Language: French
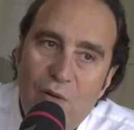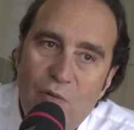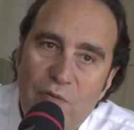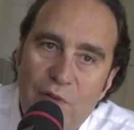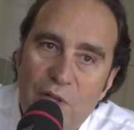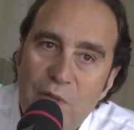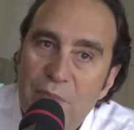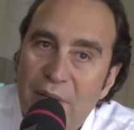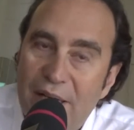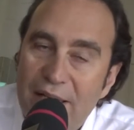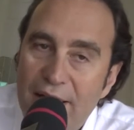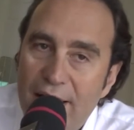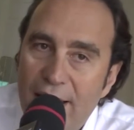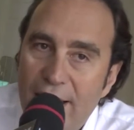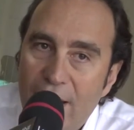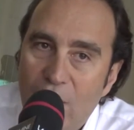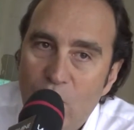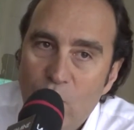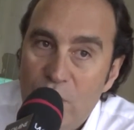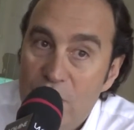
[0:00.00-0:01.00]
on fait une
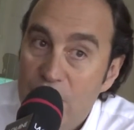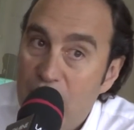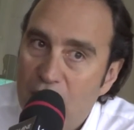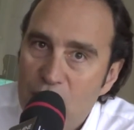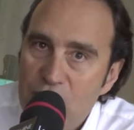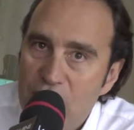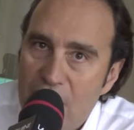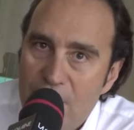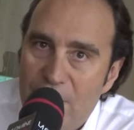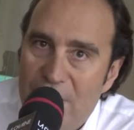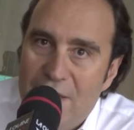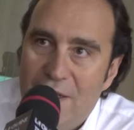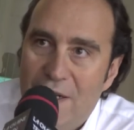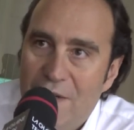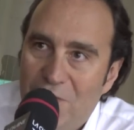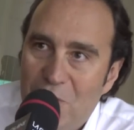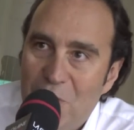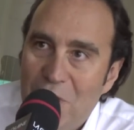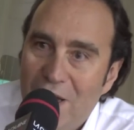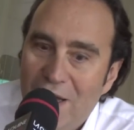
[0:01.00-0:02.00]
prière, on espère que vous n'allez pas
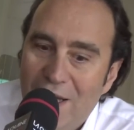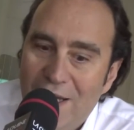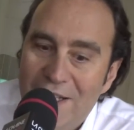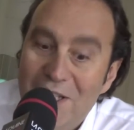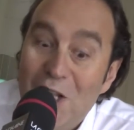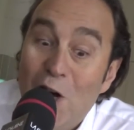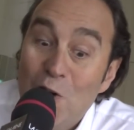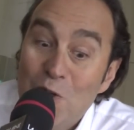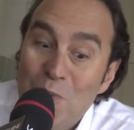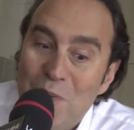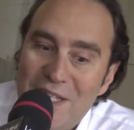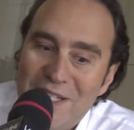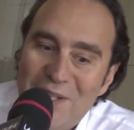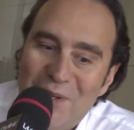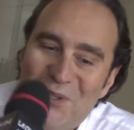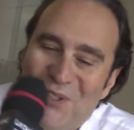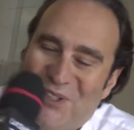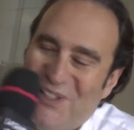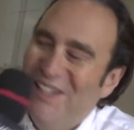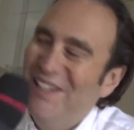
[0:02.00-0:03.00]
téléphoner. non, je
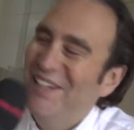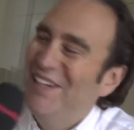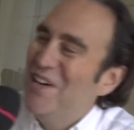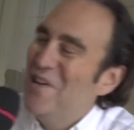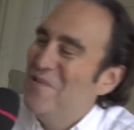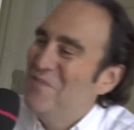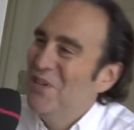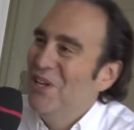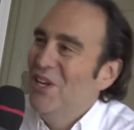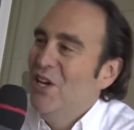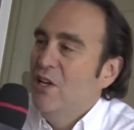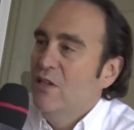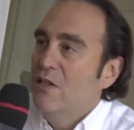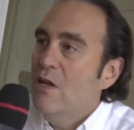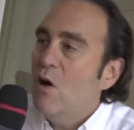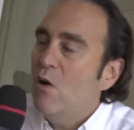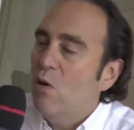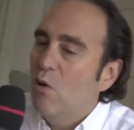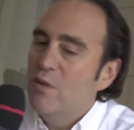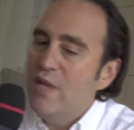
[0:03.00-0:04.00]
plaisante. Euh,
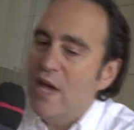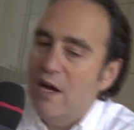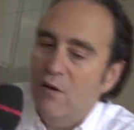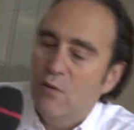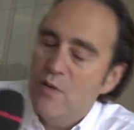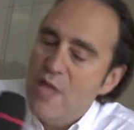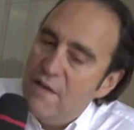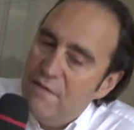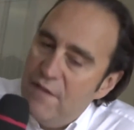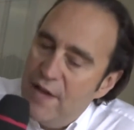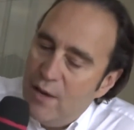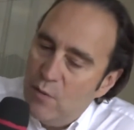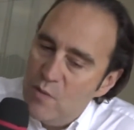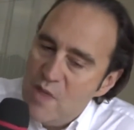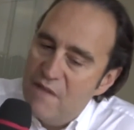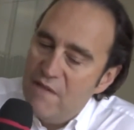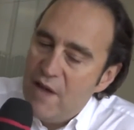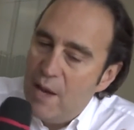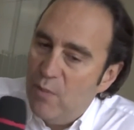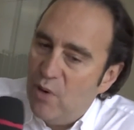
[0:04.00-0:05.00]
non, on, on, avait, on
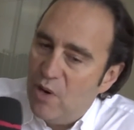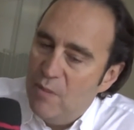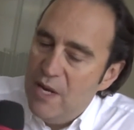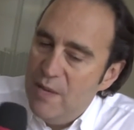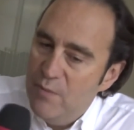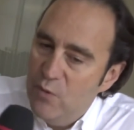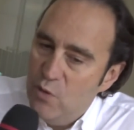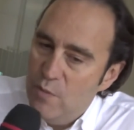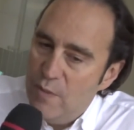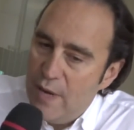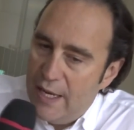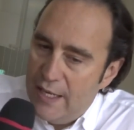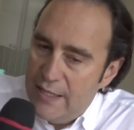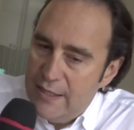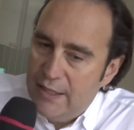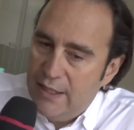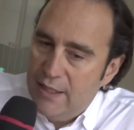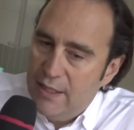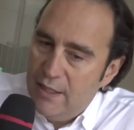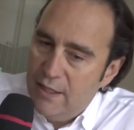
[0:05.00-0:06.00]
avait un problème de base
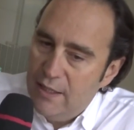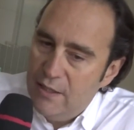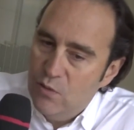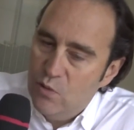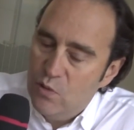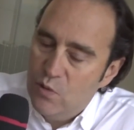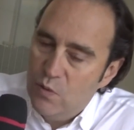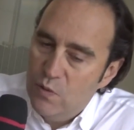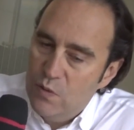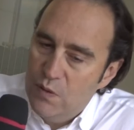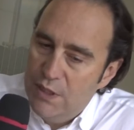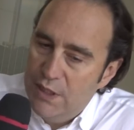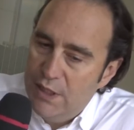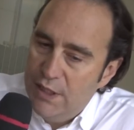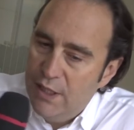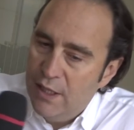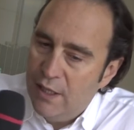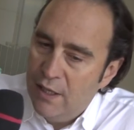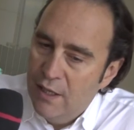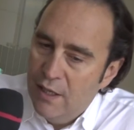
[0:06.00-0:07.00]
qui est de se
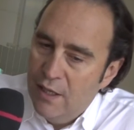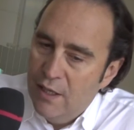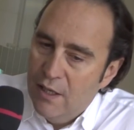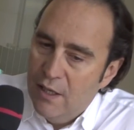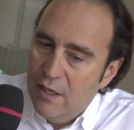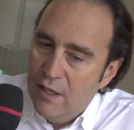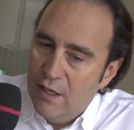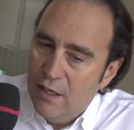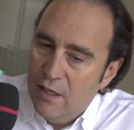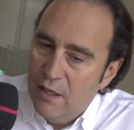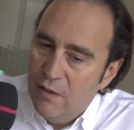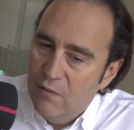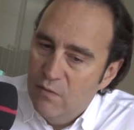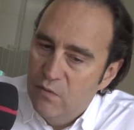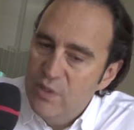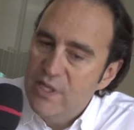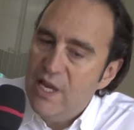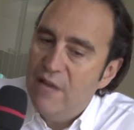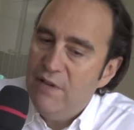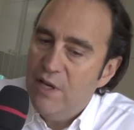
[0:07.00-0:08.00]
dire, euh,
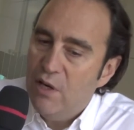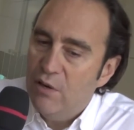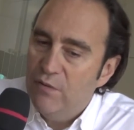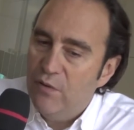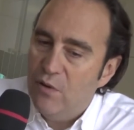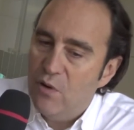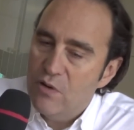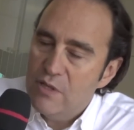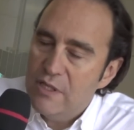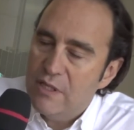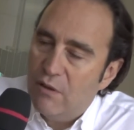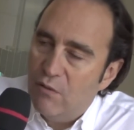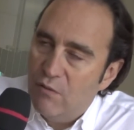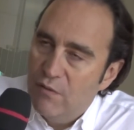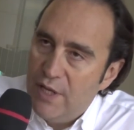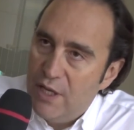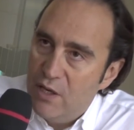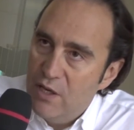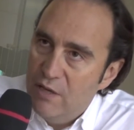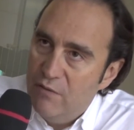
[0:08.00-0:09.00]
vous avez en France, on
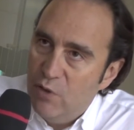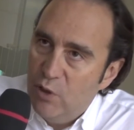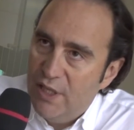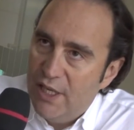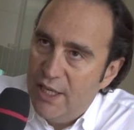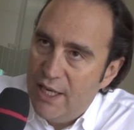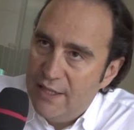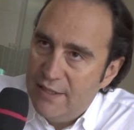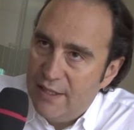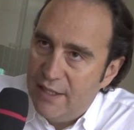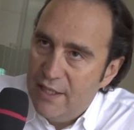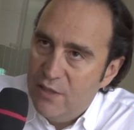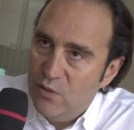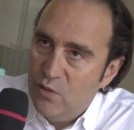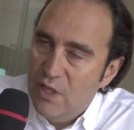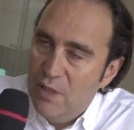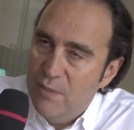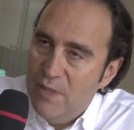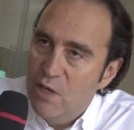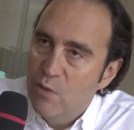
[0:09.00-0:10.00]
vient de l'évoquer, l'Internet au
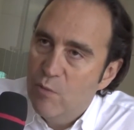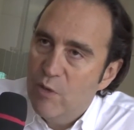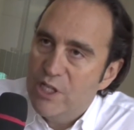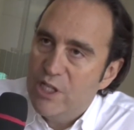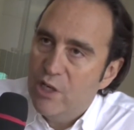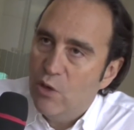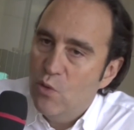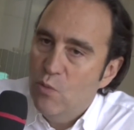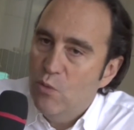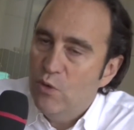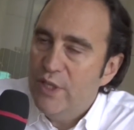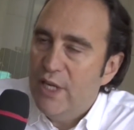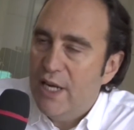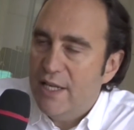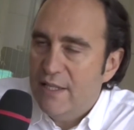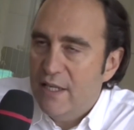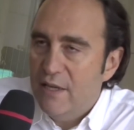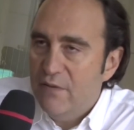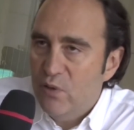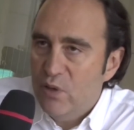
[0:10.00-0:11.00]
débit le moins cher au monde et la
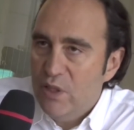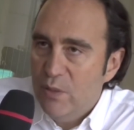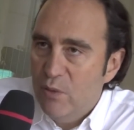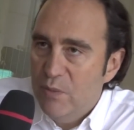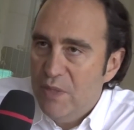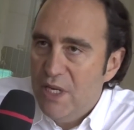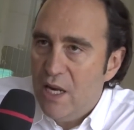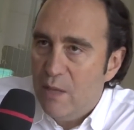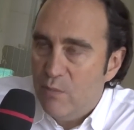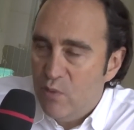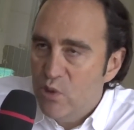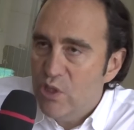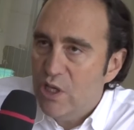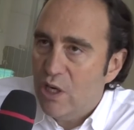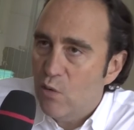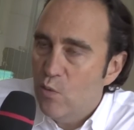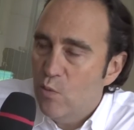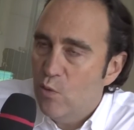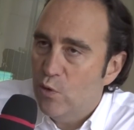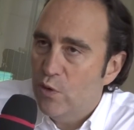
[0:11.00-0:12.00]
téléphonie mobile la plus
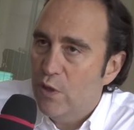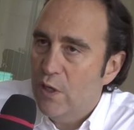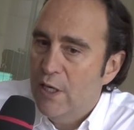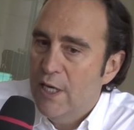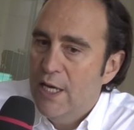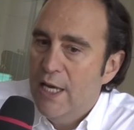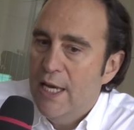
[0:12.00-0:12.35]
chère au monde.